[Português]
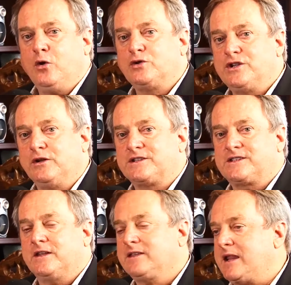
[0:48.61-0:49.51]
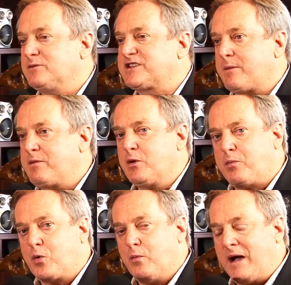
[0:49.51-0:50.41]
Hoje nós queremos saber um
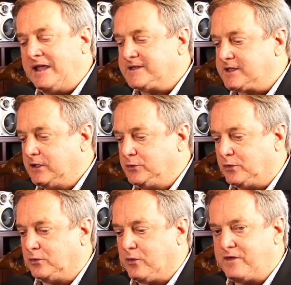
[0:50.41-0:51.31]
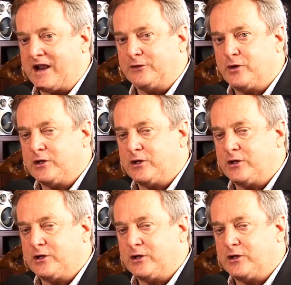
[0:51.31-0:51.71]
pouco mais do governador